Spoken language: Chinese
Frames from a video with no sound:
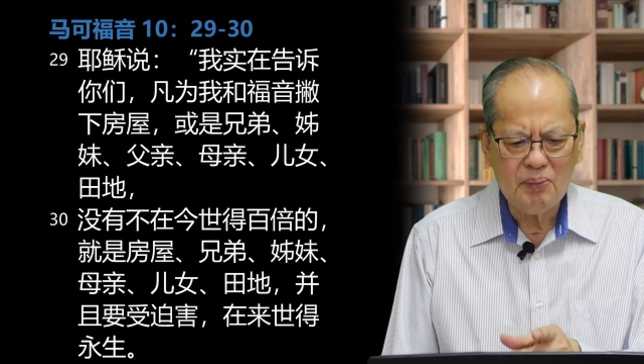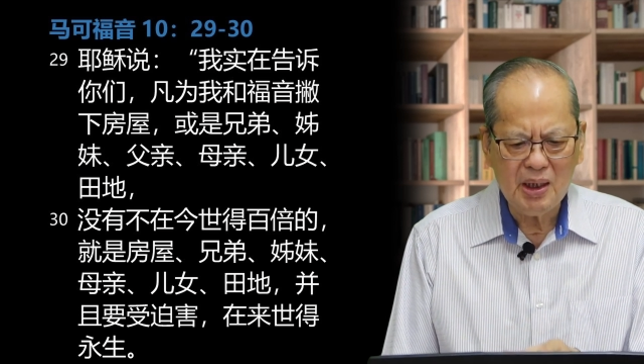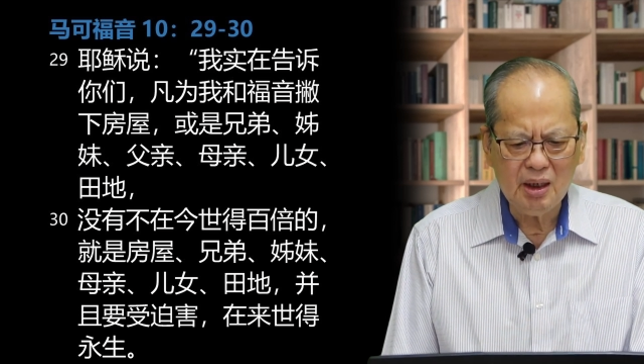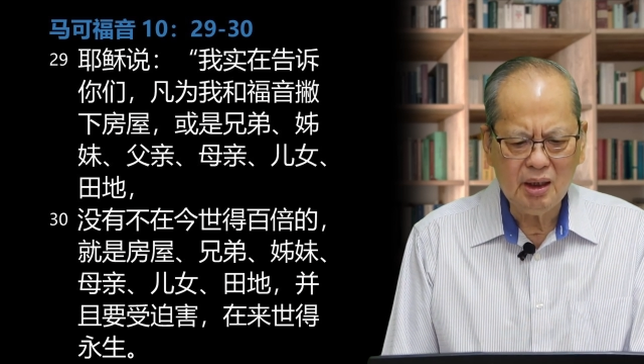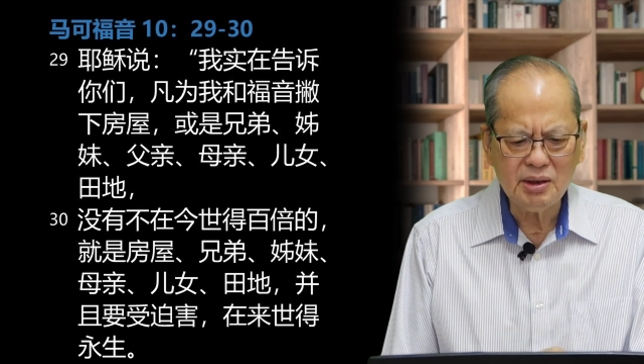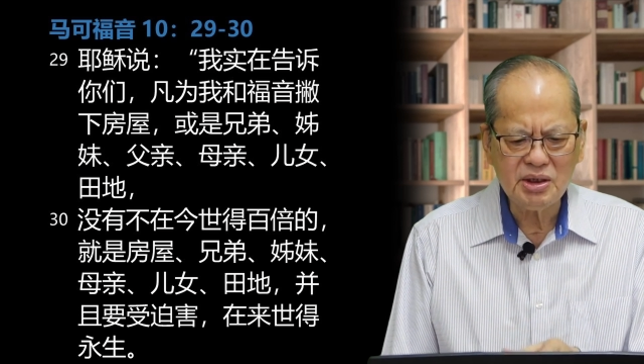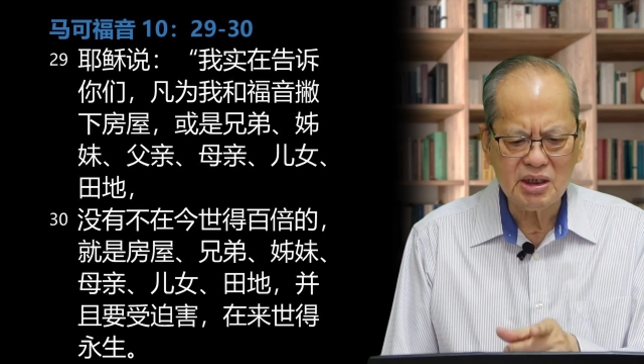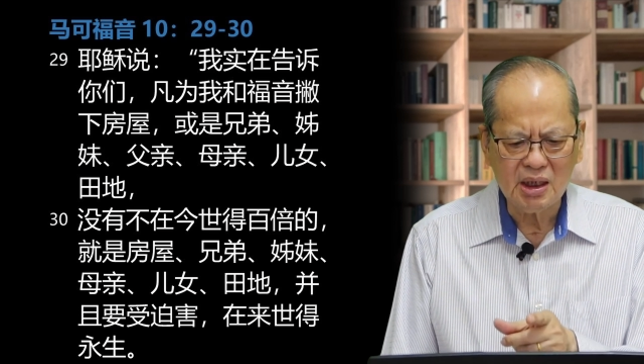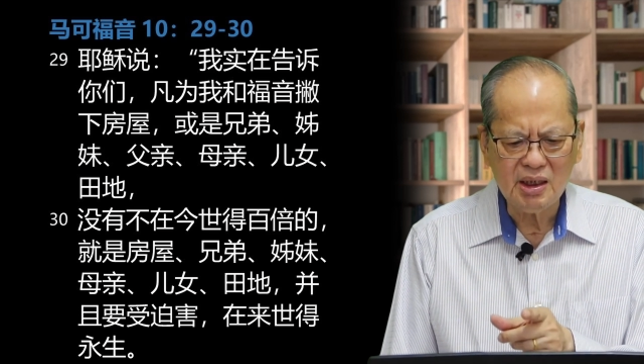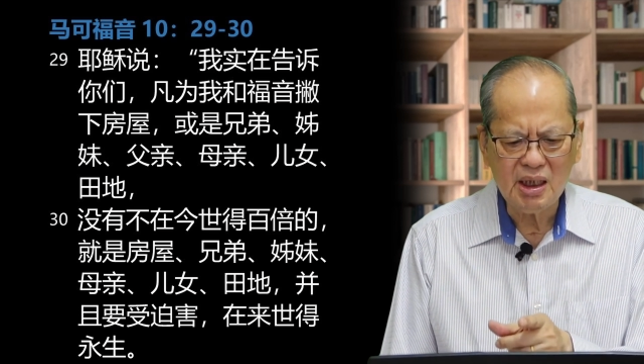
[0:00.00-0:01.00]
并
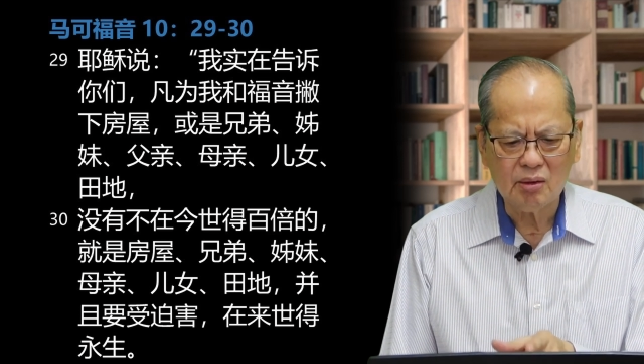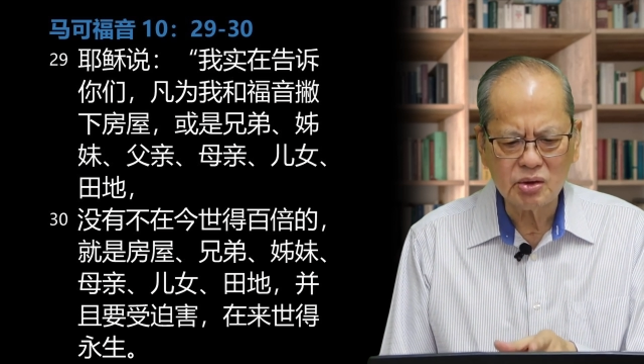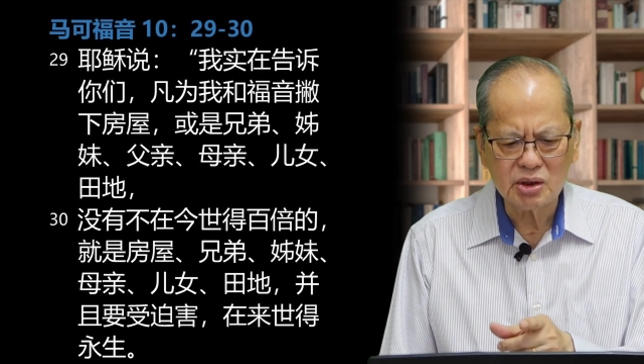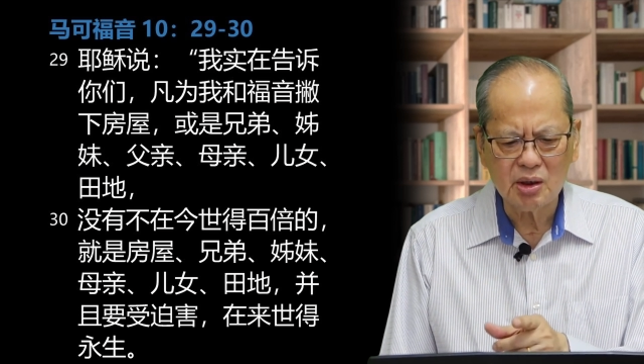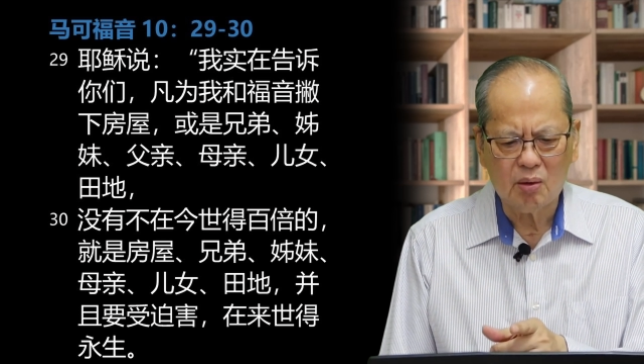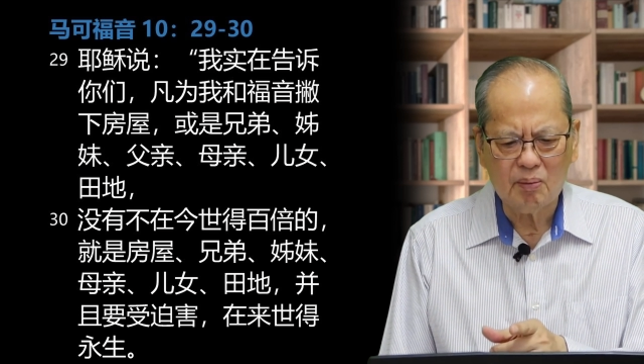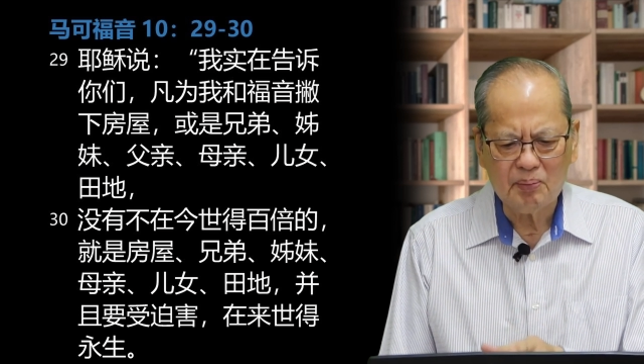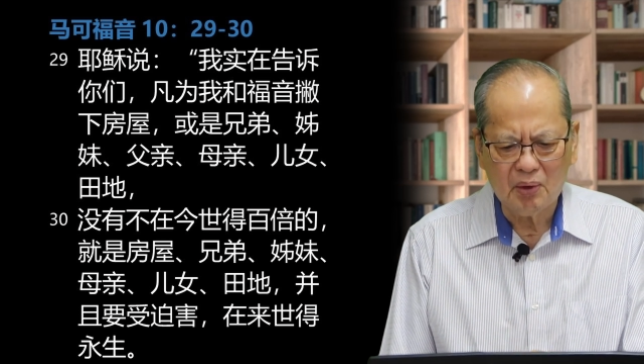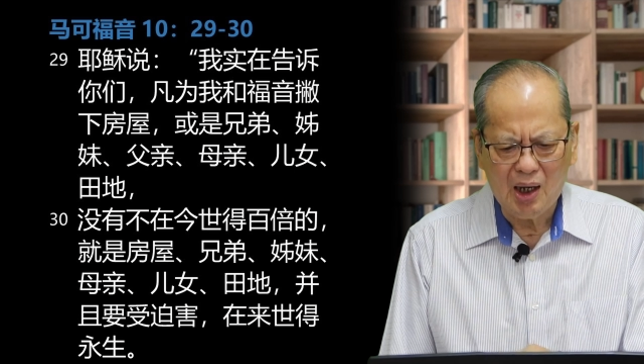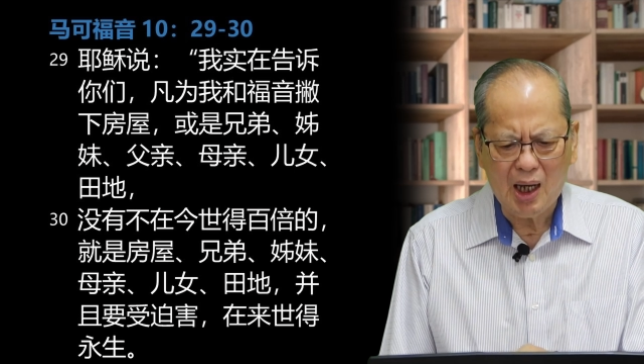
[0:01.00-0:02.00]
且要受
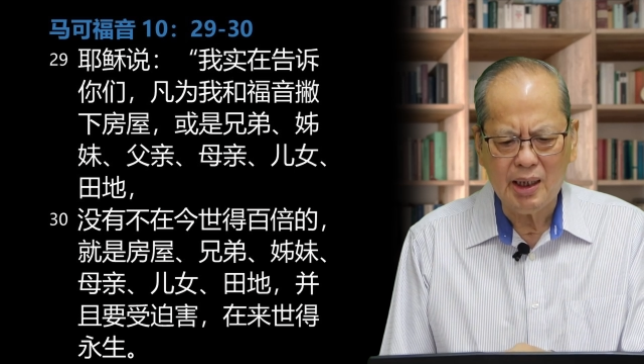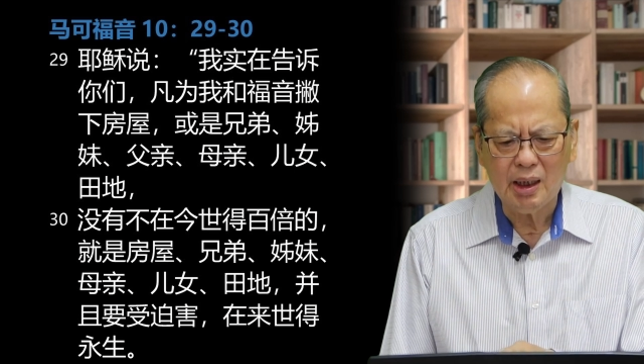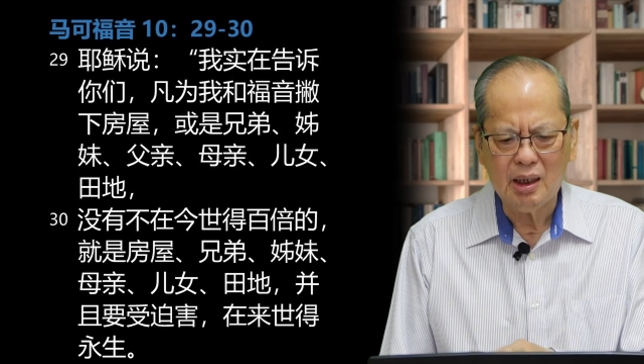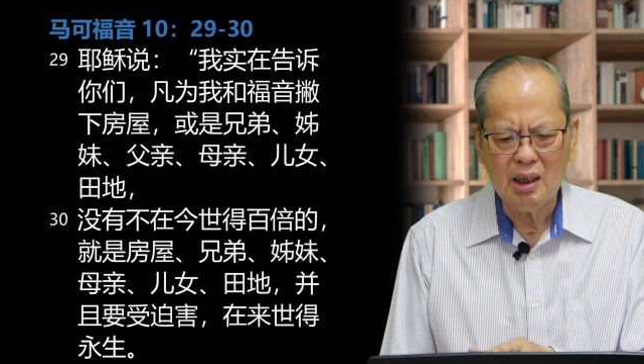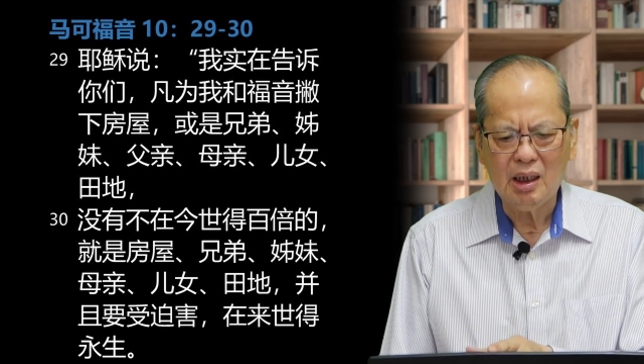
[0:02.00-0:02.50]
迫害，